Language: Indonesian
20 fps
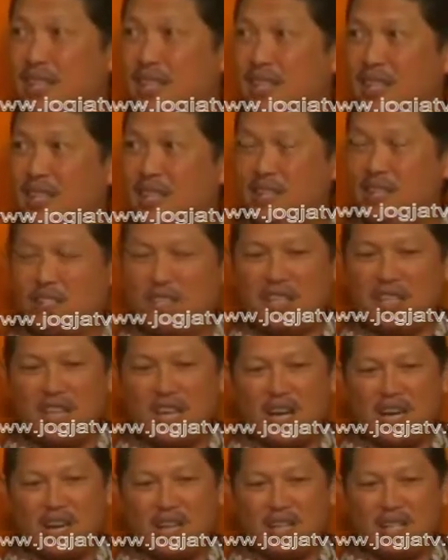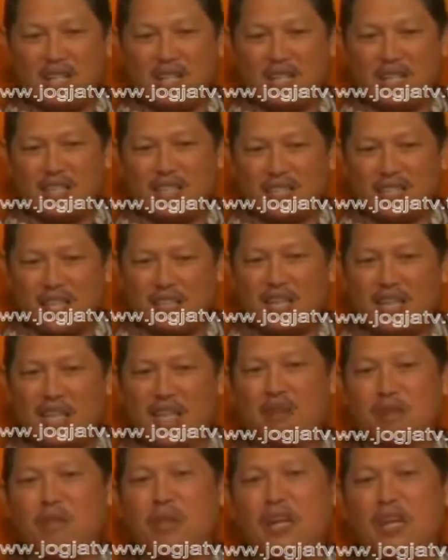Mm -hmm. Sehingga
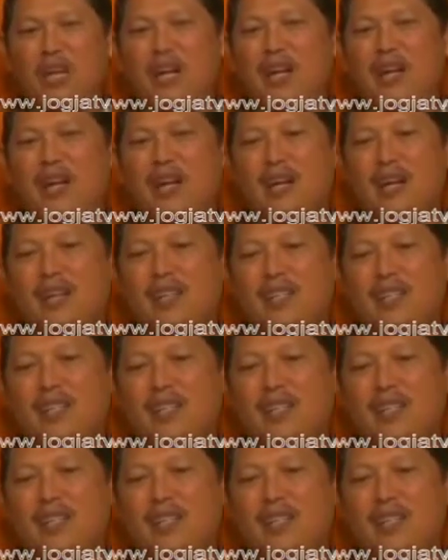kesadaran mereka